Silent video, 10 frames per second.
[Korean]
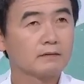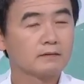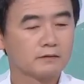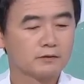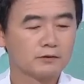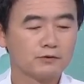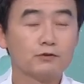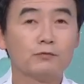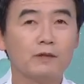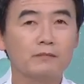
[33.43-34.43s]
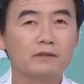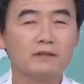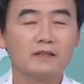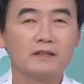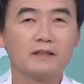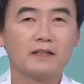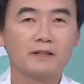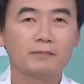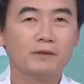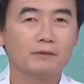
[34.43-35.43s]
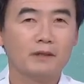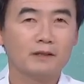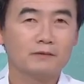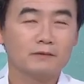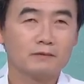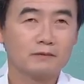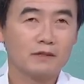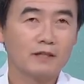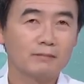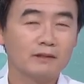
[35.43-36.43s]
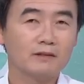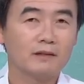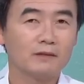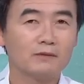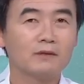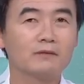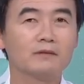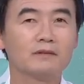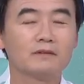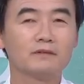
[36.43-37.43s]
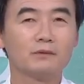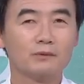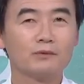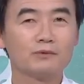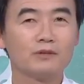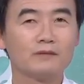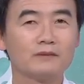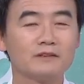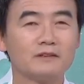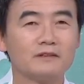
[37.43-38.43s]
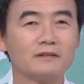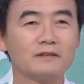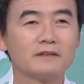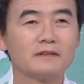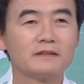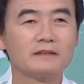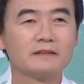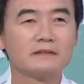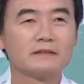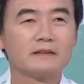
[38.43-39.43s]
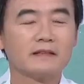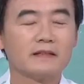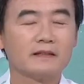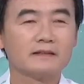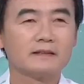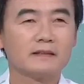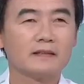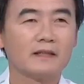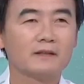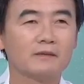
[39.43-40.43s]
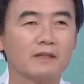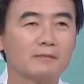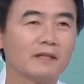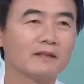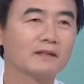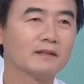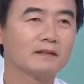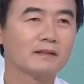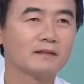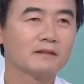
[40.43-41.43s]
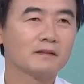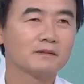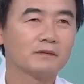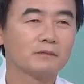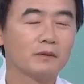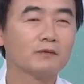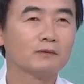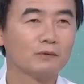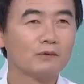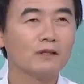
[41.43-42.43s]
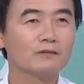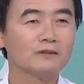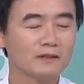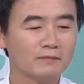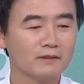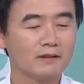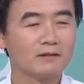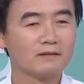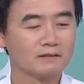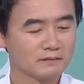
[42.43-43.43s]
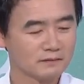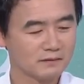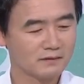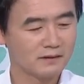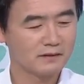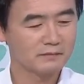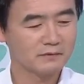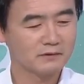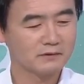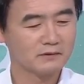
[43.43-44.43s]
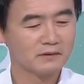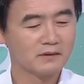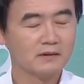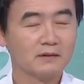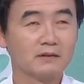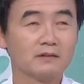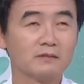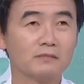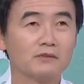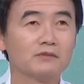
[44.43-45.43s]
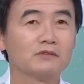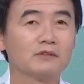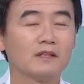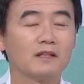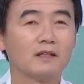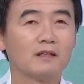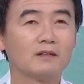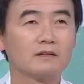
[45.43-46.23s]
그 6만 명이 가입하고 할, 가입하여 활동하고 있는 노동조합을 해체하려고 하는 판결을 했다는 데서 매우 놀라운 일입니다. 네. 그런데 뭐 이거는 민주주의가